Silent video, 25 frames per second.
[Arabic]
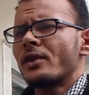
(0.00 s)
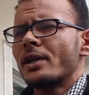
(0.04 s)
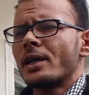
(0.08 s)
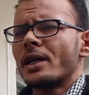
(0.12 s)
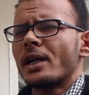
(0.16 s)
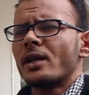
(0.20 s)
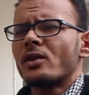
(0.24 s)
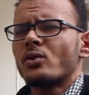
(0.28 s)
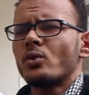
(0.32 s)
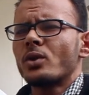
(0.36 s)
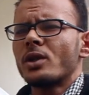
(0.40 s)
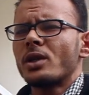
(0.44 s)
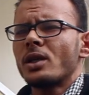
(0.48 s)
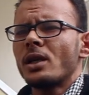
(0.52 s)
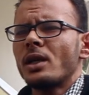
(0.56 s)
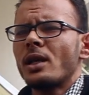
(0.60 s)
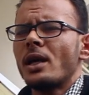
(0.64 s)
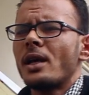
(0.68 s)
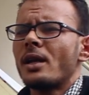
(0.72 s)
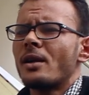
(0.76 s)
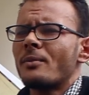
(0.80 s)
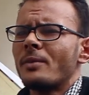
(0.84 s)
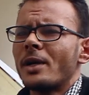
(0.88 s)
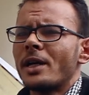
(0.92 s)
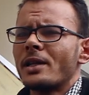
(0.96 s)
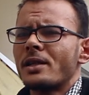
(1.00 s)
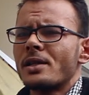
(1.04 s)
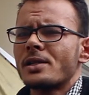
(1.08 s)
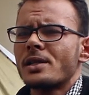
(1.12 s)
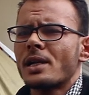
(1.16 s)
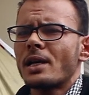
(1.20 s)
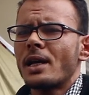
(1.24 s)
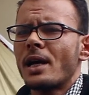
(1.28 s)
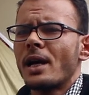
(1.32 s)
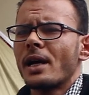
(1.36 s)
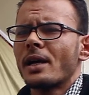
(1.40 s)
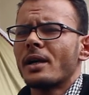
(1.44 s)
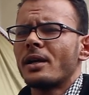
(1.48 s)
في الجراتويتي انا ما عنديش
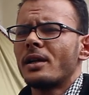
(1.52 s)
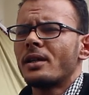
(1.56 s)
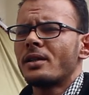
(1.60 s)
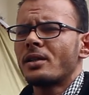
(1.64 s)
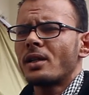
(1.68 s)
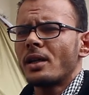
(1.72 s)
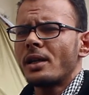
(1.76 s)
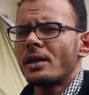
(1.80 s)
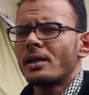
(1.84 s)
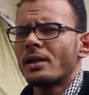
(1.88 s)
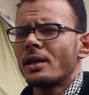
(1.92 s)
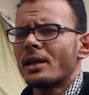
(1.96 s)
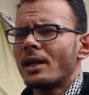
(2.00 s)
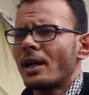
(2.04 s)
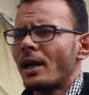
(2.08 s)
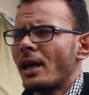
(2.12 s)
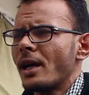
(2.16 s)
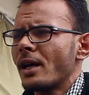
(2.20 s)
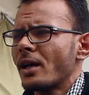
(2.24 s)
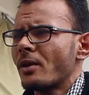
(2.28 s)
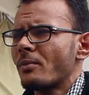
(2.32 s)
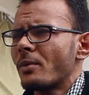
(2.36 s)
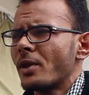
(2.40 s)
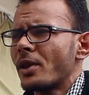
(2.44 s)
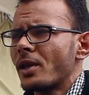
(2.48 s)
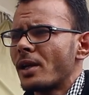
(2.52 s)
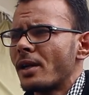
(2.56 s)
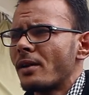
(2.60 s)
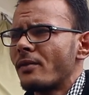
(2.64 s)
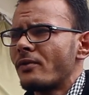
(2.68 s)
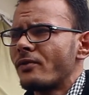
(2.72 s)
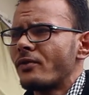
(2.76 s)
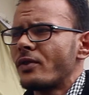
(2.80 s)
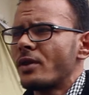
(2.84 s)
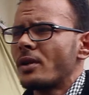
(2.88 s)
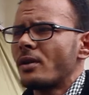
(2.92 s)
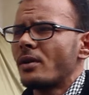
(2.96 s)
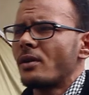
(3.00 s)
الحق انت عندك الحق
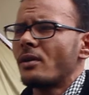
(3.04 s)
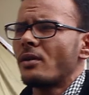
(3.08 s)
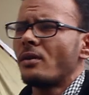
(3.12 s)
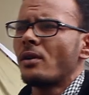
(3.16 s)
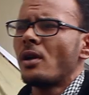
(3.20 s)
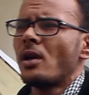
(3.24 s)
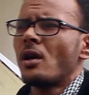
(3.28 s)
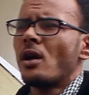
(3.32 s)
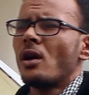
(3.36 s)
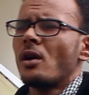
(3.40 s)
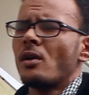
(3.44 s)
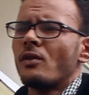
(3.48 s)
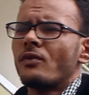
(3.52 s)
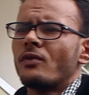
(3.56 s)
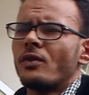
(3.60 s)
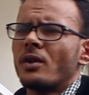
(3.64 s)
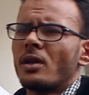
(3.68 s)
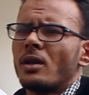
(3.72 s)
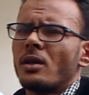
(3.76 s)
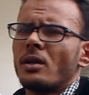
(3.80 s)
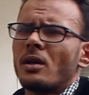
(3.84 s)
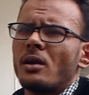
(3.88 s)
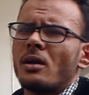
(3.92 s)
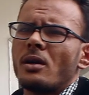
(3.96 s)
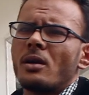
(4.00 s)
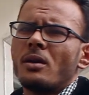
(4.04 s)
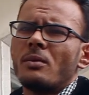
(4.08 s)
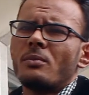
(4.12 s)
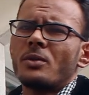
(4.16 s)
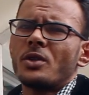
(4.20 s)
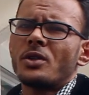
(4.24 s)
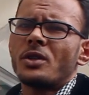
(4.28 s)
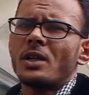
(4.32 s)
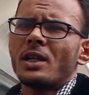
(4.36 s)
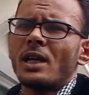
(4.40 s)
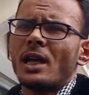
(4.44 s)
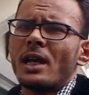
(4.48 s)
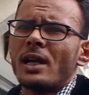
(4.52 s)
مثلا في في
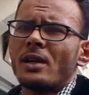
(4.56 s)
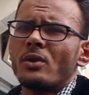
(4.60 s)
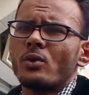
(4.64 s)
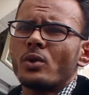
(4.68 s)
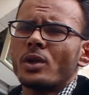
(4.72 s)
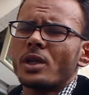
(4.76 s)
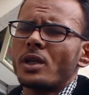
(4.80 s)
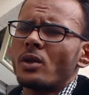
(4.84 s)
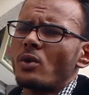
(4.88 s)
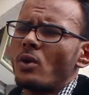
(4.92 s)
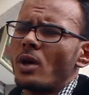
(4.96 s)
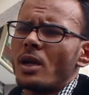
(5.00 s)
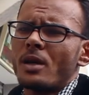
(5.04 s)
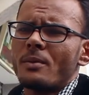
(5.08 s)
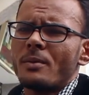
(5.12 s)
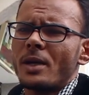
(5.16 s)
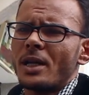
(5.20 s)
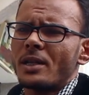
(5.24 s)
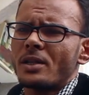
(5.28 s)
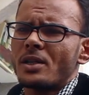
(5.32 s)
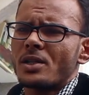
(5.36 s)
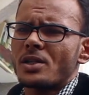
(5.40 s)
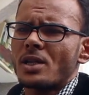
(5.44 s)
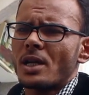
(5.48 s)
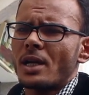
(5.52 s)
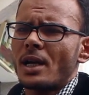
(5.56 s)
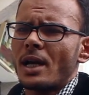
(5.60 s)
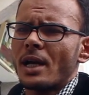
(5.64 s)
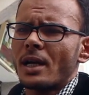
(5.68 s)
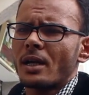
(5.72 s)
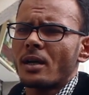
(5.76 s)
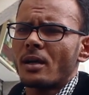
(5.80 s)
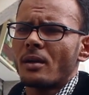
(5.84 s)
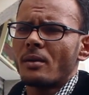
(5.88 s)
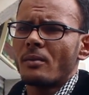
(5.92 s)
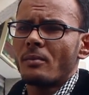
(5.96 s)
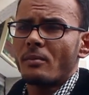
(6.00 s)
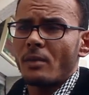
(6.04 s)
متيال وغيره انا ما عنديش الحق
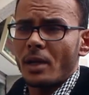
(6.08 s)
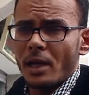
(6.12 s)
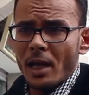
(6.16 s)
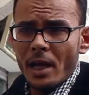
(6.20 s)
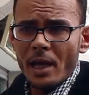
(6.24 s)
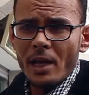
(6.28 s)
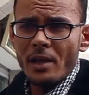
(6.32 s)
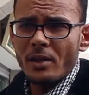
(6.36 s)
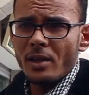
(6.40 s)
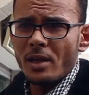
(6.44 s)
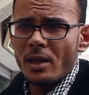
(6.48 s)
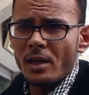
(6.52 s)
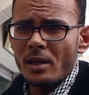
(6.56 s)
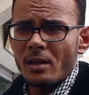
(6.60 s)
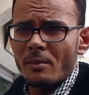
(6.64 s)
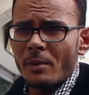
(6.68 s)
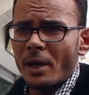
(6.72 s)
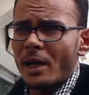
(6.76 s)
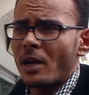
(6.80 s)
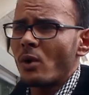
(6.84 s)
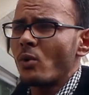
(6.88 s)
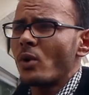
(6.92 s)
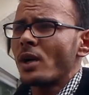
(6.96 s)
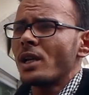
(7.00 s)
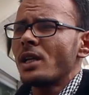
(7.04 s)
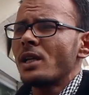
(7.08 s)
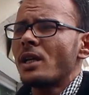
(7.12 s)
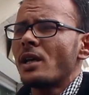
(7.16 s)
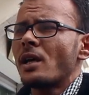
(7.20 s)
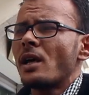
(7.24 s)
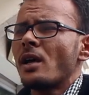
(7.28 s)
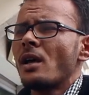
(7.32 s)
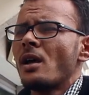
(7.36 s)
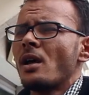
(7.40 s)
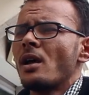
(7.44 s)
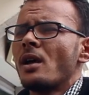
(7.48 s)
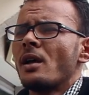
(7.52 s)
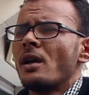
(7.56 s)
انا هذه هي معناها ولينا